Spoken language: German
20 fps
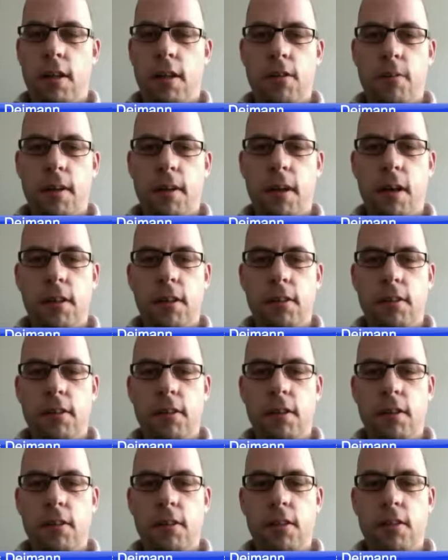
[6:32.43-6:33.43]
zwei
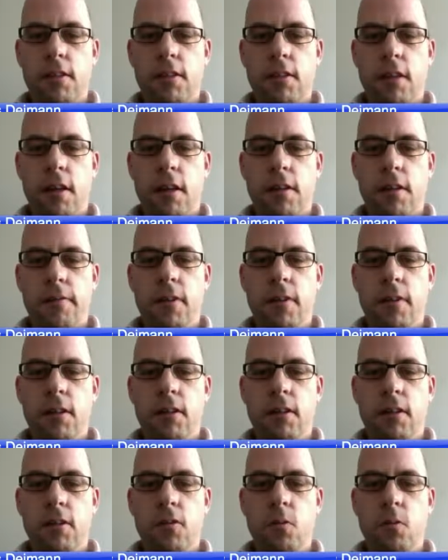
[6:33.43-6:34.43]
Jahren ist sehr viel
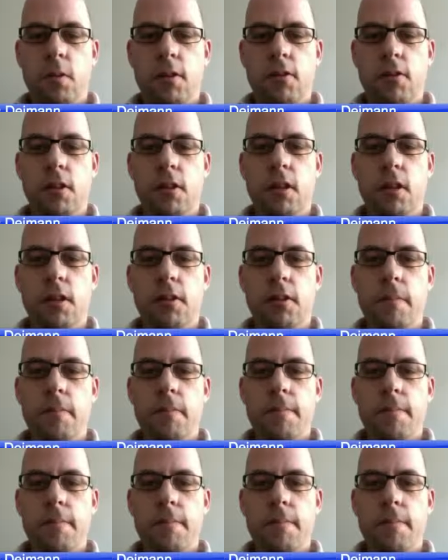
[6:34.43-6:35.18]
dazu passiert,